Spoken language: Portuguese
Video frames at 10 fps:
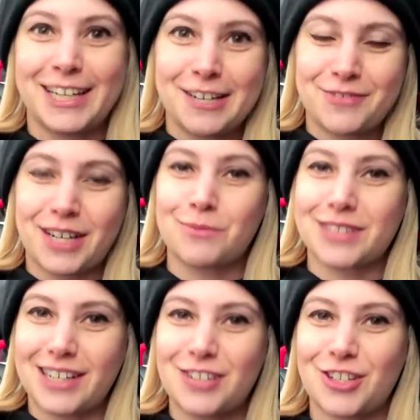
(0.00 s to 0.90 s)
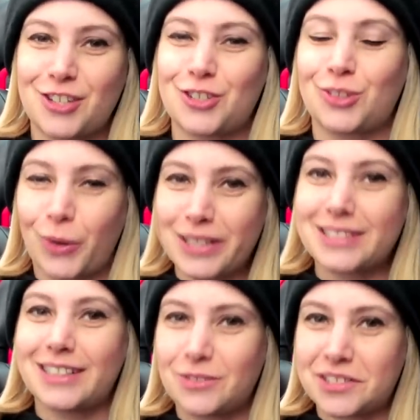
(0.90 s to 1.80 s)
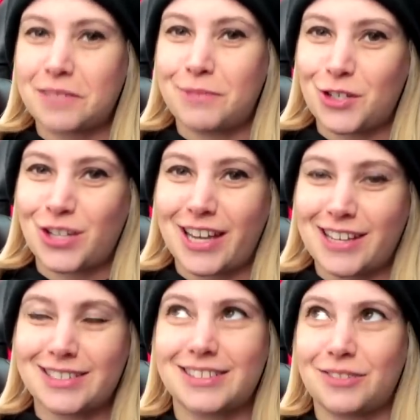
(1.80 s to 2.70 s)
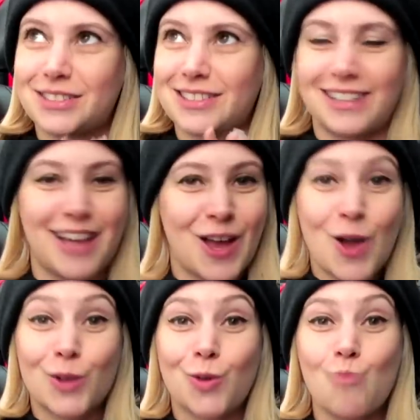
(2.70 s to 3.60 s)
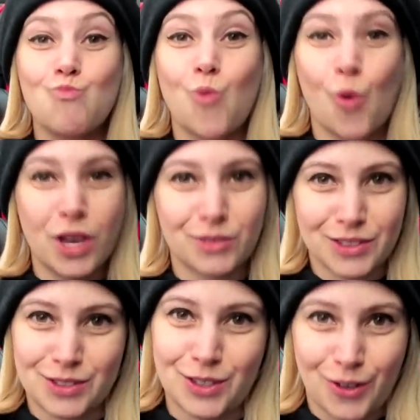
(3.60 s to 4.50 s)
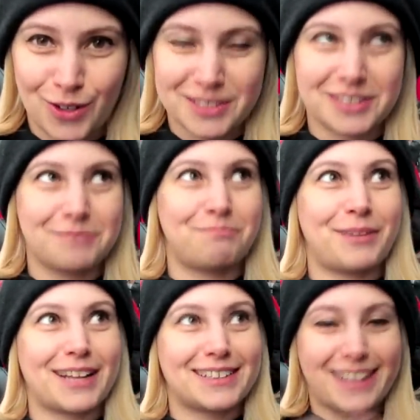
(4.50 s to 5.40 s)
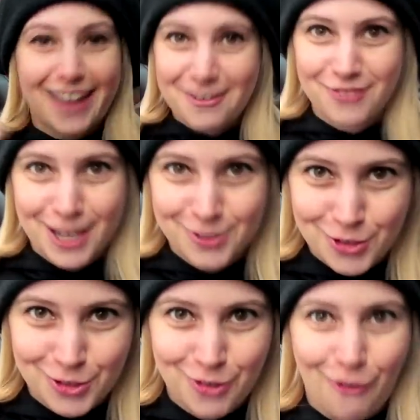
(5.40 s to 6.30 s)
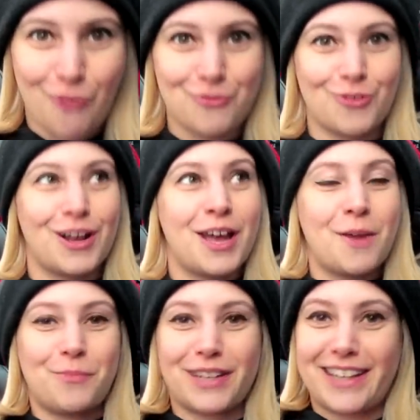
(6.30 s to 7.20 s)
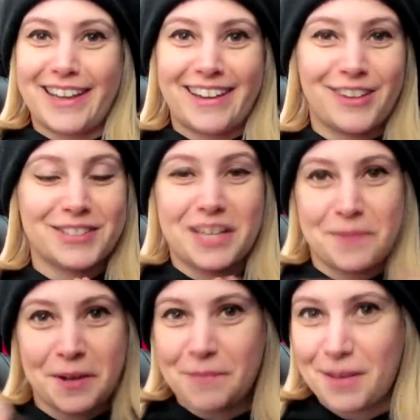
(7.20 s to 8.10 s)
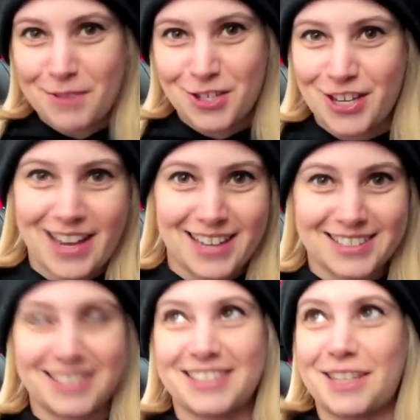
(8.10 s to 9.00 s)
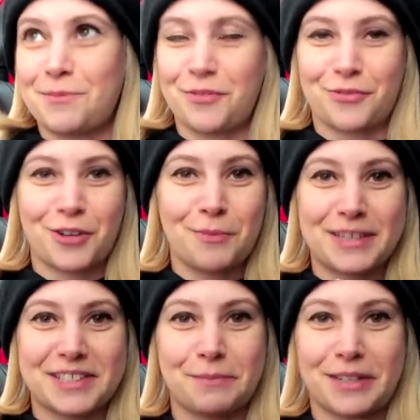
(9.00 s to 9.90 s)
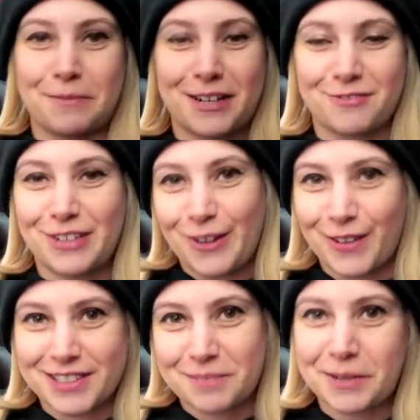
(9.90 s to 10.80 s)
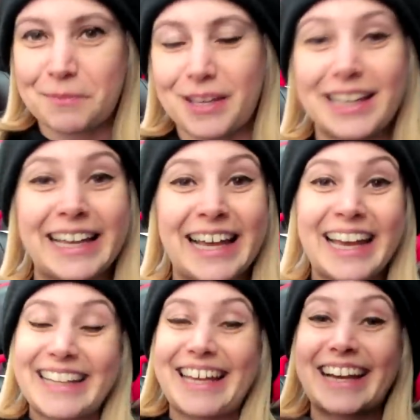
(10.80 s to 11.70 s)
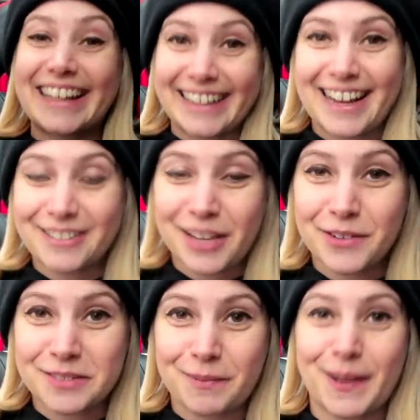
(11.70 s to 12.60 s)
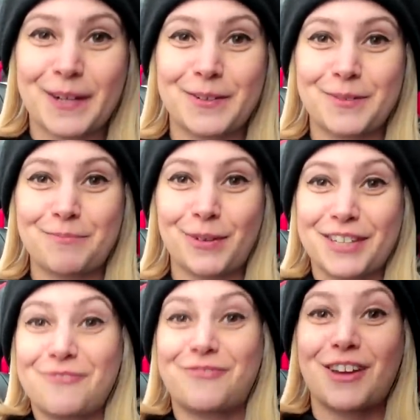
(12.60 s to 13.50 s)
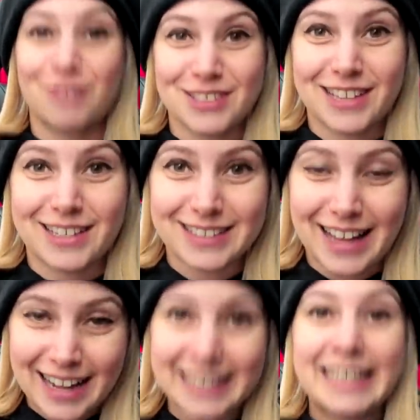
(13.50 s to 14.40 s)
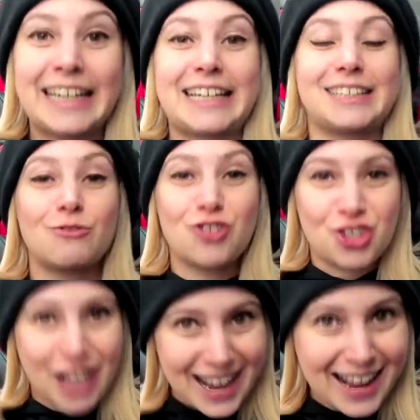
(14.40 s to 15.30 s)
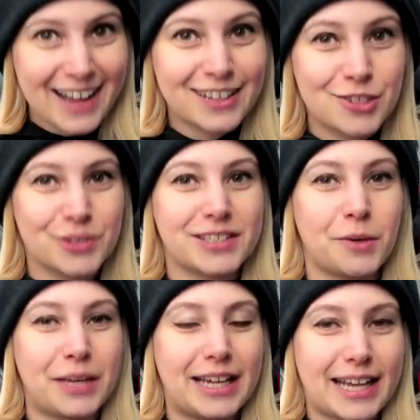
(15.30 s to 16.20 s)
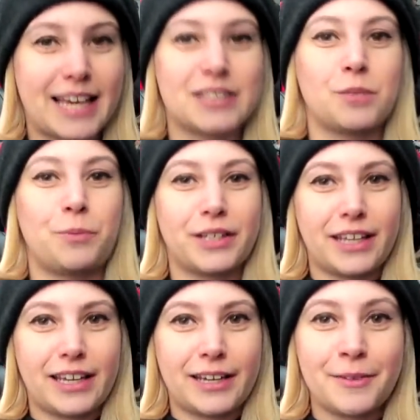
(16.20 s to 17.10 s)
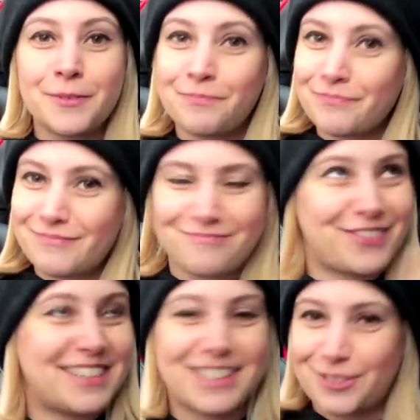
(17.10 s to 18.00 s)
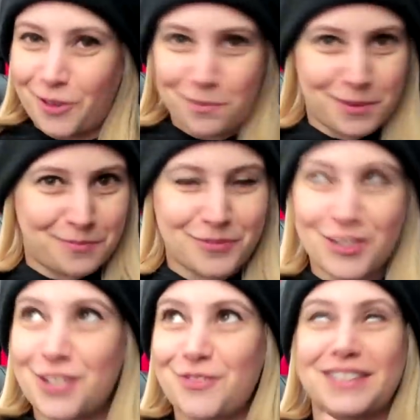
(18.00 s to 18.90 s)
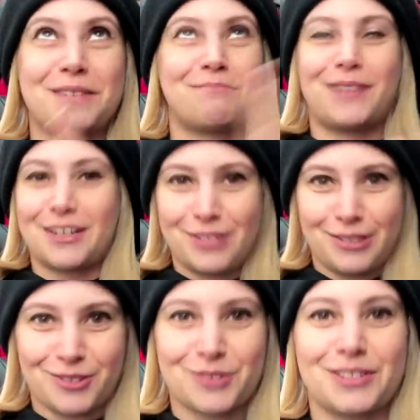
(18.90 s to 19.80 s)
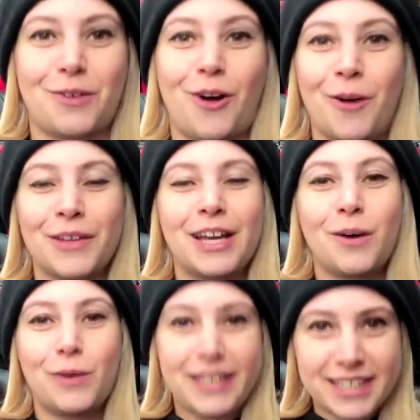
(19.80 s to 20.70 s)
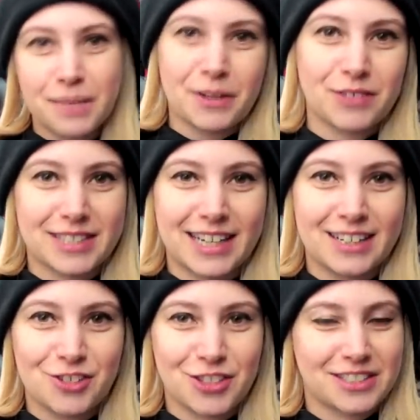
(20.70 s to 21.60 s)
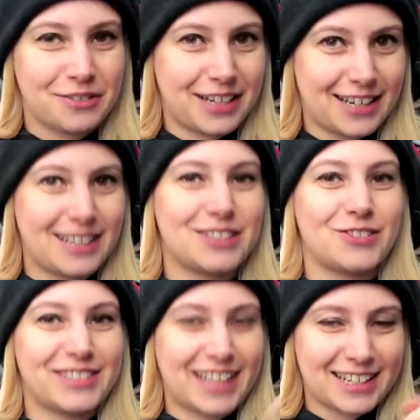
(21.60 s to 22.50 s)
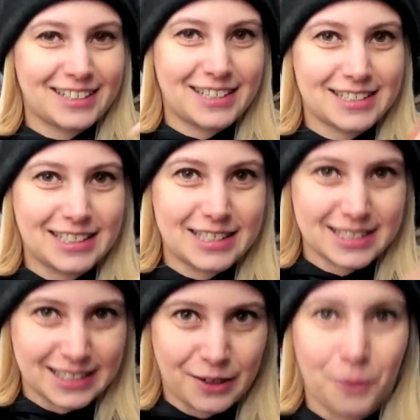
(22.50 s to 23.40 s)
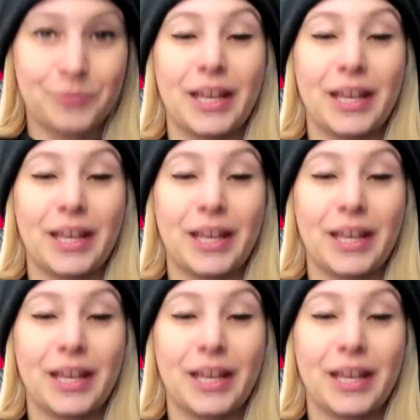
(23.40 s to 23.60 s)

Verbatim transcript: Ficamos aí, gente, dois anos sem BGS, então assim, eu tô muito ansiosa para ter evento de novo, porque eu sempre amei BGS, sempre foi uma semana maravilhosa para mim, e é claro que eu espero poder ver vocês lá, então já garante o seu ingresso, porque vai ser top. Gente, vai ser maravilhoso. Então, ó, o link para você garantir seu ingresso tá na descrição.